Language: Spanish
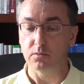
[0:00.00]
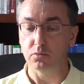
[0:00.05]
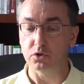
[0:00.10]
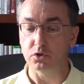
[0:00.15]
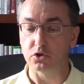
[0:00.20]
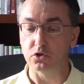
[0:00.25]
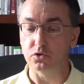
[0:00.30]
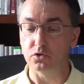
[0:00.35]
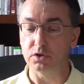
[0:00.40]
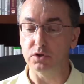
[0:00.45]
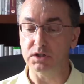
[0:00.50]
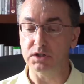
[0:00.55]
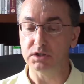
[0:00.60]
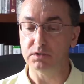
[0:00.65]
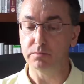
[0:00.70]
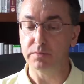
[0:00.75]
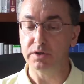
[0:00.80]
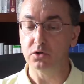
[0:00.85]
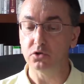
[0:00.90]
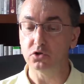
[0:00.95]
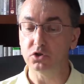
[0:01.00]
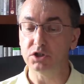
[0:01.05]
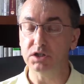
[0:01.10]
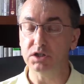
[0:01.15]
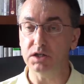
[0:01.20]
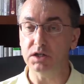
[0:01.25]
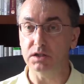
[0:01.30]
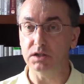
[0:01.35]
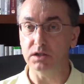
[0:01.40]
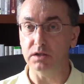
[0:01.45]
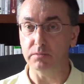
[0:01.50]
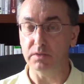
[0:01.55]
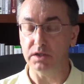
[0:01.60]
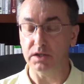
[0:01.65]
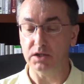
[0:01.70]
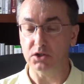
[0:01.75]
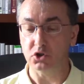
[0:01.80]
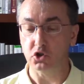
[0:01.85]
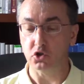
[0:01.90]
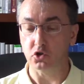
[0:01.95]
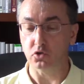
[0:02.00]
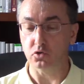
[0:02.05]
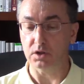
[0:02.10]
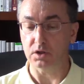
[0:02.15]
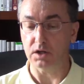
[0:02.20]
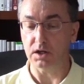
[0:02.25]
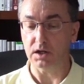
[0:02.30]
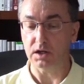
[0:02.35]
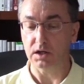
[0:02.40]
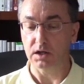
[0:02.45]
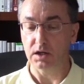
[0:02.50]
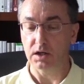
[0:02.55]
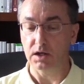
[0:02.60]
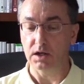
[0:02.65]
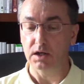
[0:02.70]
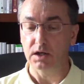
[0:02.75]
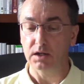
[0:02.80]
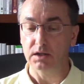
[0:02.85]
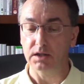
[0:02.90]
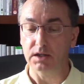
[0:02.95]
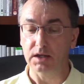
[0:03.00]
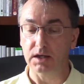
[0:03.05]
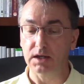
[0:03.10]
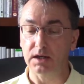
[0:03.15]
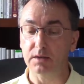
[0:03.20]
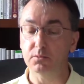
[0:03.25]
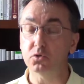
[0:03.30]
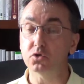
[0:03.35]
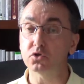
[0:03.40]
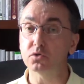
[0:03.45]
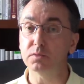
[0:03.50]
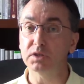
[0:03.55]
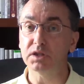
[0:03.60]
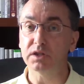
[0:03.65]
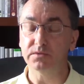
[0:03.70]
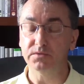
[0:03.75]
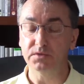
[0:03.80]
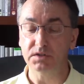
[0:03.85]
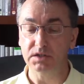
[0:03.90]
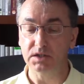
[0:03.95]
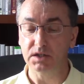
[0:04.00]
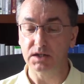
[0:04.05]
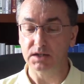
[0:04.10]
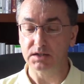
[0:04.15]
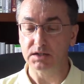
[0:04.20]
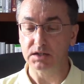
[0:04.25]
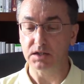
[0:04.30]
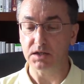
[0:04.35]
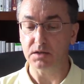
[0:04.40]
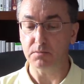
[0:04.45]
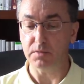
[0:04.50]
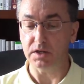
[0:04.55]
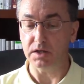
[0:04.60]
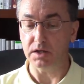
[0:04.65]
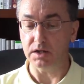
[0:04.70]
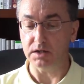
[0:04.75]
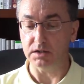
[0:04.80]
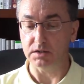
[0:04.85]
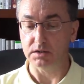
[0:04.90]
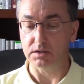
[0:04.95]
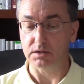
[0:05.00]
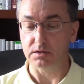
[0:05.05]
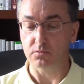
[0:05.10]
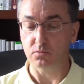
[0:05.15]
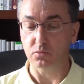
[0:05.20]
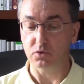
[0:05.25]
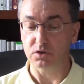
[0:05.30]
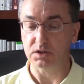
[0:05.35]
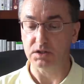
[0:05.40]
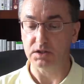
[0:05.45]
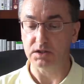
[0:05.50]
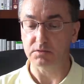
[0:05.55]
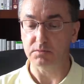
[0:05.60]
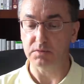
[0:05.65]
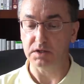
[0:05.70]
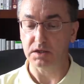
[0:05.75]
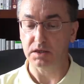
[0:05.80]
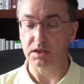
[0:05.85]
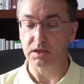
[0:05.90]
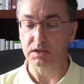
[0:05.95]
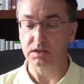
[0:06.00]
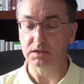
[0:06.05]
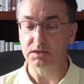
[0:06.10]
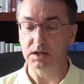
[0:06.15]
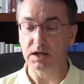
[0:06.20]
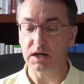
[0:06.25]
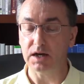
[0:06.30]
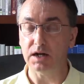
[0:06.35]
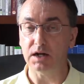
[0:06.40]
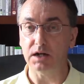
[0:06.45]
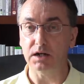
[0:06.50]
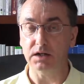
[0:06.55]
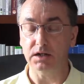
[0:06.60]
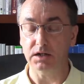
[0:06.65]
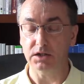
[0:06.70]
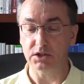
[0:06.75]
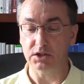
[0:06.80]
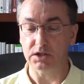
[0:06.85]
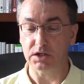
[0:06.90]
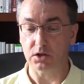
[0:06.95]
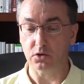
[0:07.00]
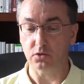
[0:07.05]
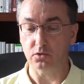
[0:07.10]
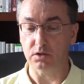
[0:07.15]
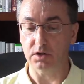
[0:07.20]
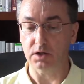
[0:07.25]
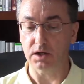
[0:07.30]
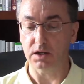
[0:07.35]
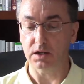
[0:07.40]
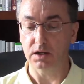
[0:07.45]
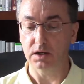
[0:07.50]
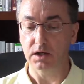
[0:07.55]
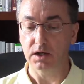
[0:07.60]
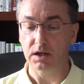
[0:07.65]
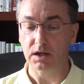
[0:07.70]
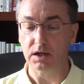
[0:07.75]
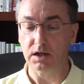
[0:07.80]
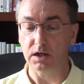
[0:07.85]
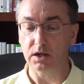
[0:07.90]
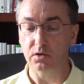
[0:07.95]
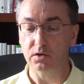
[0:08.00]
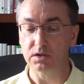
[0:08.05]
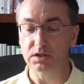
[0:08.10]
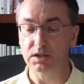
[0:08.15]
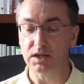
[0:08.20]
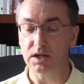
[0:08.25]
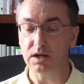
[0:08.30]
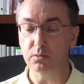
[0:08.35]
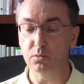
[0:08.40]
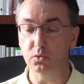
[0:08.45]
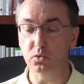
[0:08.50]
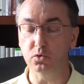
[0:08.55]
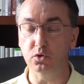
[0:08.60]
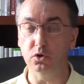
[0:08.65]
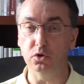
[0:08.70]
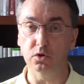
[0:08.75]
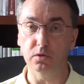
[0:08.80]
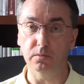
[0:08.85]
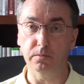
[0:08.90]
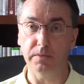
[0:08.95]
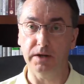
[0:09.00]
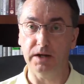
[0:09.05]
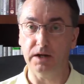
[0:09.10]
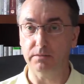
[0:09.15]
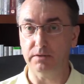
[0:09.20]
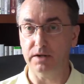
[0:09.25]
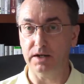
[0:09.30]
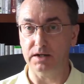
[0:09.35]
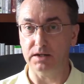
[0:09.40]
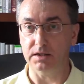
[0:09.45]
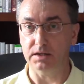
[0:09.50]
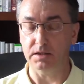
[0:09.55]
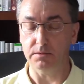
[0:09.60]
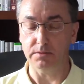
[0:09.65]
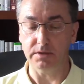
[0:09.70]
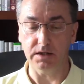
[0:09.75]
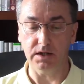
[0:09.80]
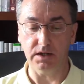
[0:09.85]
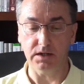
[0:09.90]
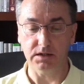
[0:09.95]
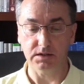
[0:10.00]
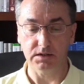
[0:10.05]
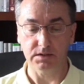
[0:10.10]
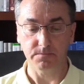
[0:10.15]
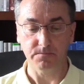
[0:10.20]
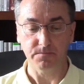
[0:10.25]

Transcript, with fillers: pues donde espero siete me dan sota. Dejemos metafísicas quimeras, vuestras mercedes garlen en chacota, que no está el mundo para hablar de veras.